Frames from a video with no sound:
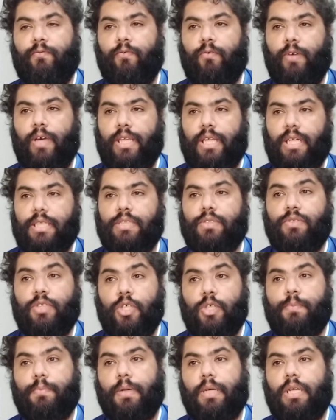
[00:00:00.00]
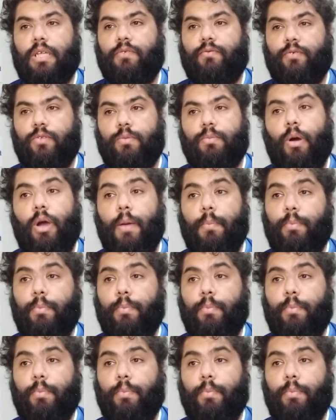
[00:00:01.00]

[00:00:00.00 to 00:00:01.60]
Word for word: Federação Sespana de Futebol